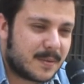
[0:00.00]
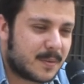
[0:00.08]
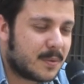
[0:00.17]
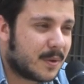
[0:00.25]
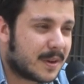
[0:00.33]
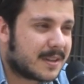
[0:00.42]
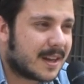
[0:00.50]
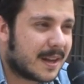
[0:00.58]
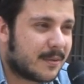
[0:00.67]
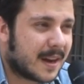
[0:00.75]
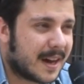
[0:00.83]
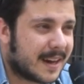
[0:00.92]
uno riesce a
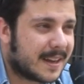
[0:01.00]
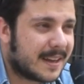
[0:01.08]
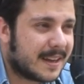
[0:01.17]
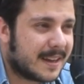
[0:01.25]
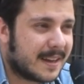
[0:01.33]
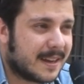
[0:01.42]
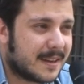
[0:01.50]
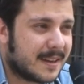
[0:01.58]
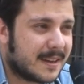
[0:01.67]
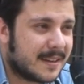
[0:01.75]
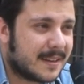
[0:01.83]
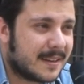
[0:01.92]
lavorare
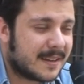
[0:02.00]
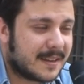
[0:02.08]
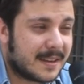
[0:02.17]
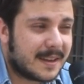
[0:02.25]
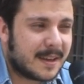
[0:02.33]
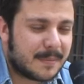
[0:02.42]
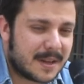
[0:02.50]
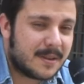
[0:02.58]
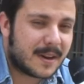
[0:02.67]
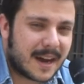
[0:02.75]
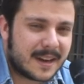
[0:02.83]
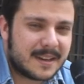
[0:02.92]
e, e
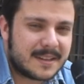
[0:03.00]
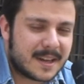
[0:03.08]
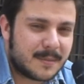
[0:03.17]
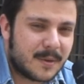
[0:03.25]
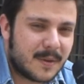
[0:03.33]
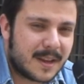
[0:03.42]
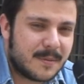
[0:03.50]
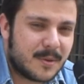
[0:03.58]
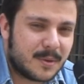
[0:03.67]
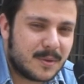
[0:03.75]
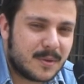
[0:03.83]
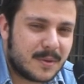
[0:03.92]
migliorare diciamo, in qualche
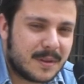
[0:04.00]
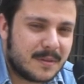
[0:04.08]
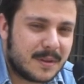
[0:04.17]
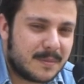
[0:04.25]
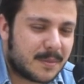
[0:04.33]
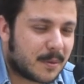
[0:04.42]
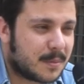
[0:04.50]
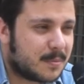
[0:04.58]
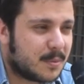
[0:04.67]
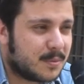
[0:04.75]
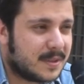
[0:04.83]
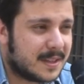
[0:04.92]
modo i, i propri
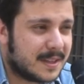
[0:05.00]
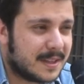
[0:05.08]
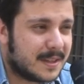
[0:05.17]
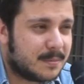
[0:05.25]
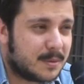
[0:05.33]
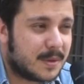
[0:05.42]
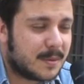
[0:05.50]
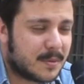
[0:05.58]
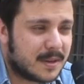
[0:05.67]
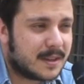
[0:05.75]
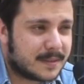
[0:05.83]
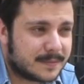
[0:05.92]
punti più deboli.